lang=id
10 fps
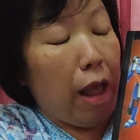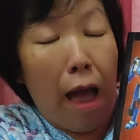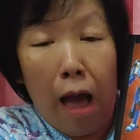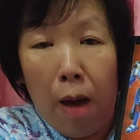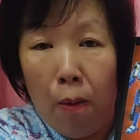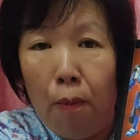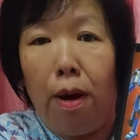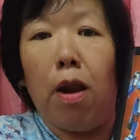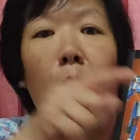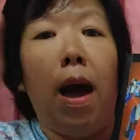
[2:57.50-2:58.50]
tahu
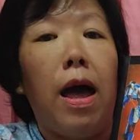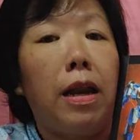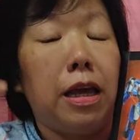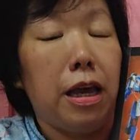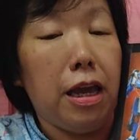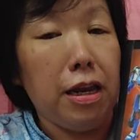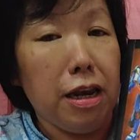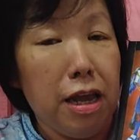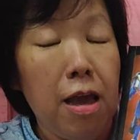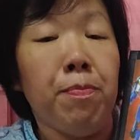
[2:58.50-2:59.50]
kalau hari
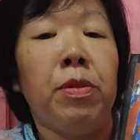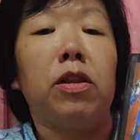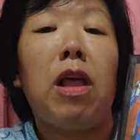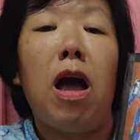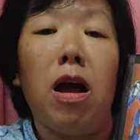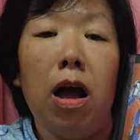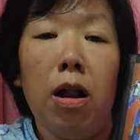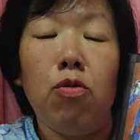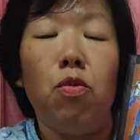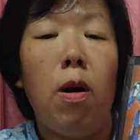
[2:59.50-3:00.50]
ini
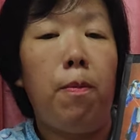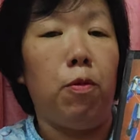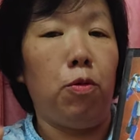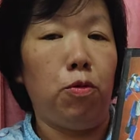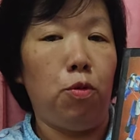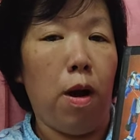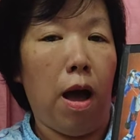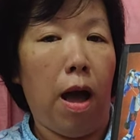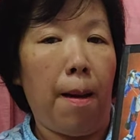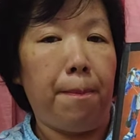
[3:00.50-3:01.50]
tanggal 22
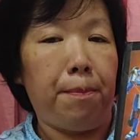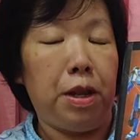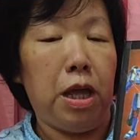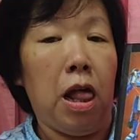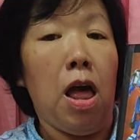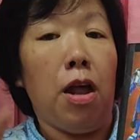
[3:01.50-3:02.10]
April